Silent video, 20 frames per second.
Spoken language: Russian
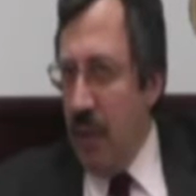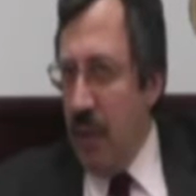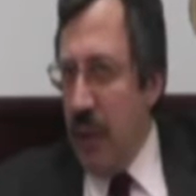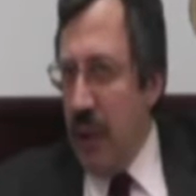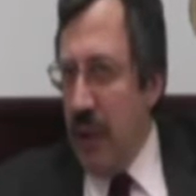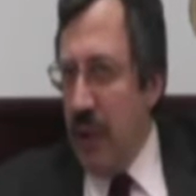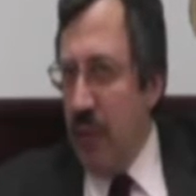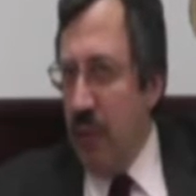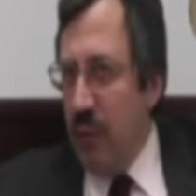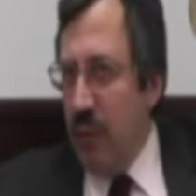
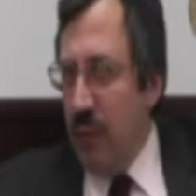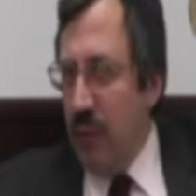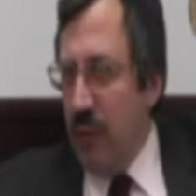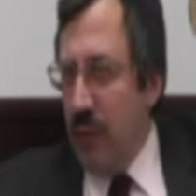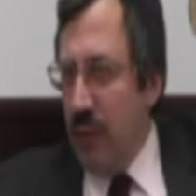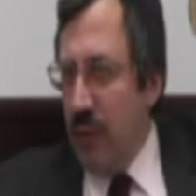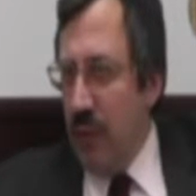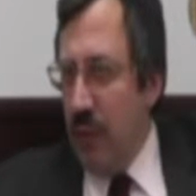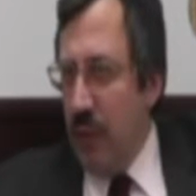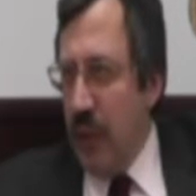Поэтому
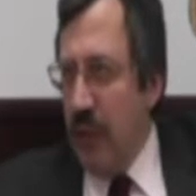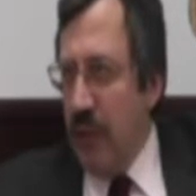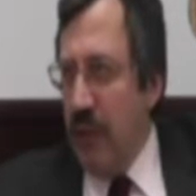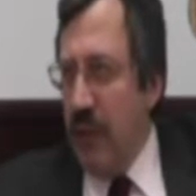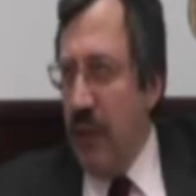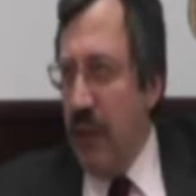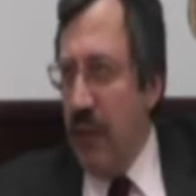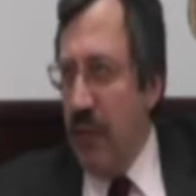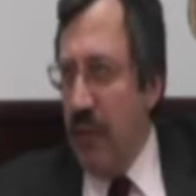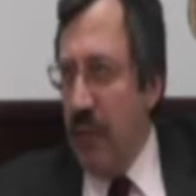
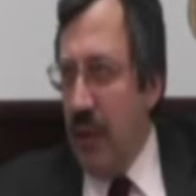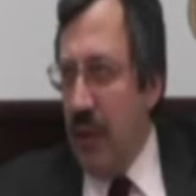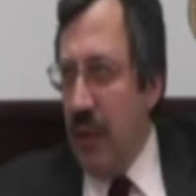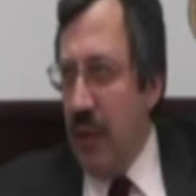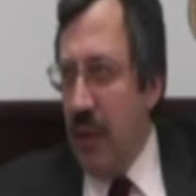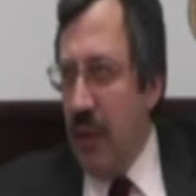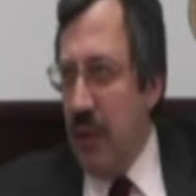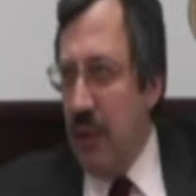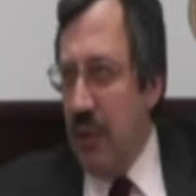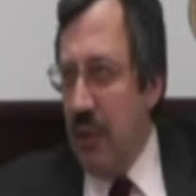появление у нас
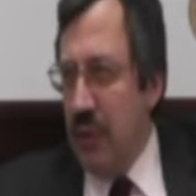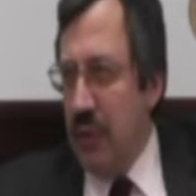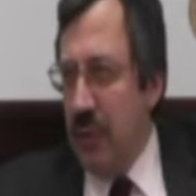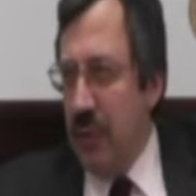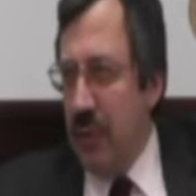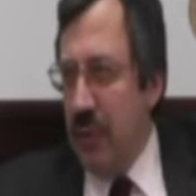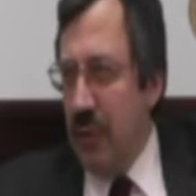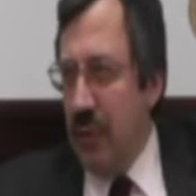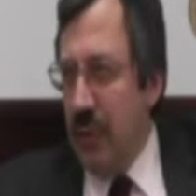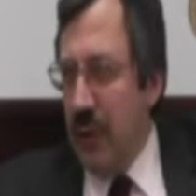нашего
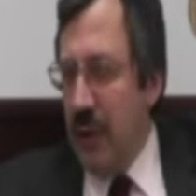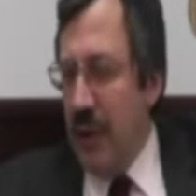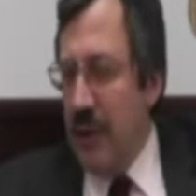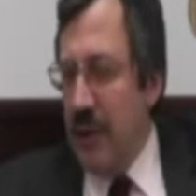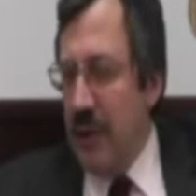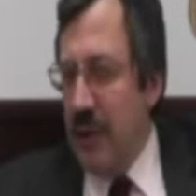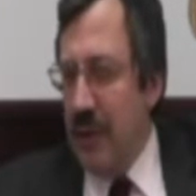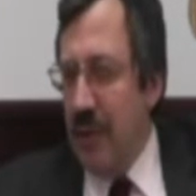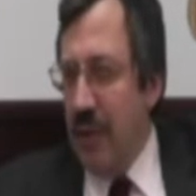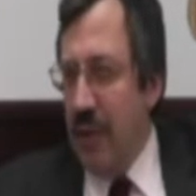учебного
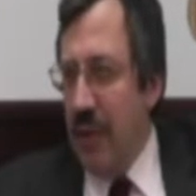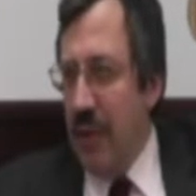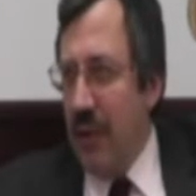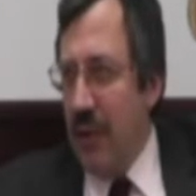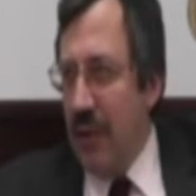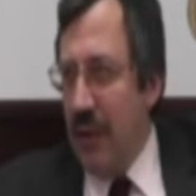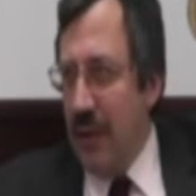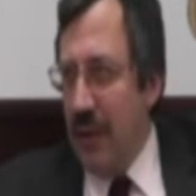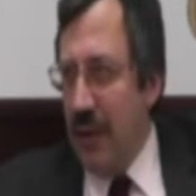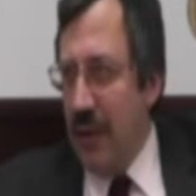методического
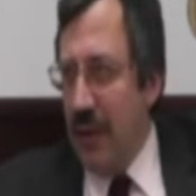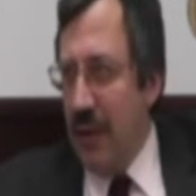центра